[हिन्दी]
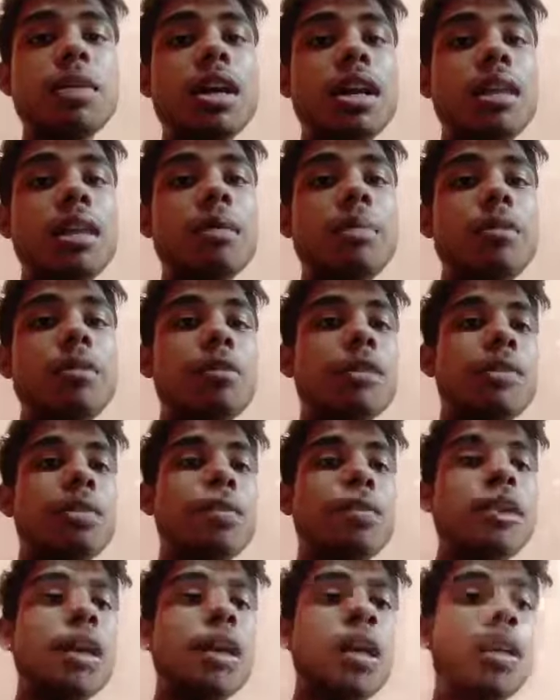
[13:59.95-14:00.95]
में प्रोडक्ट भी
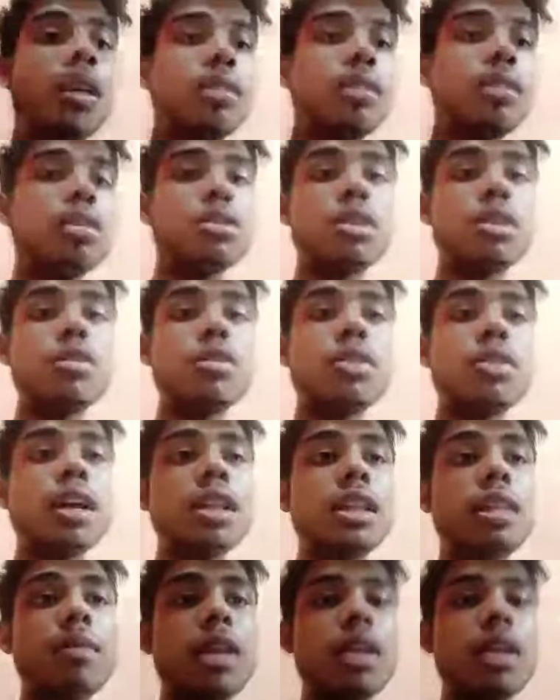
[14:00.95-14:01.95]
निकालना होता है तो ज़ीरो क्या
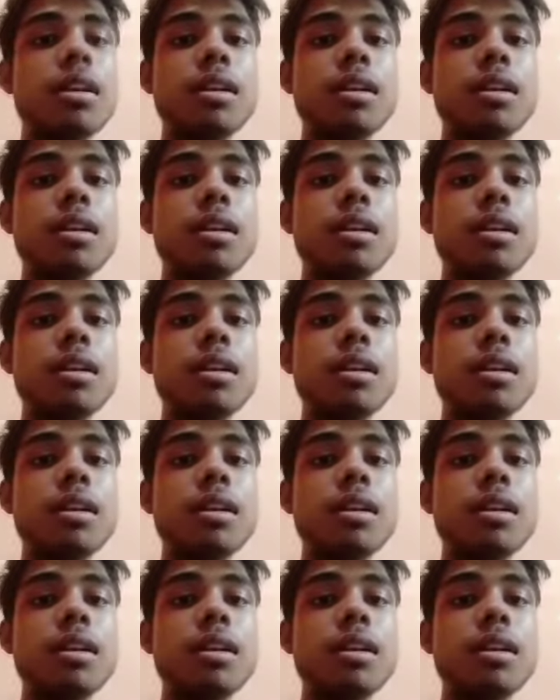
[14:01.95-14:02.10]
आते हमारे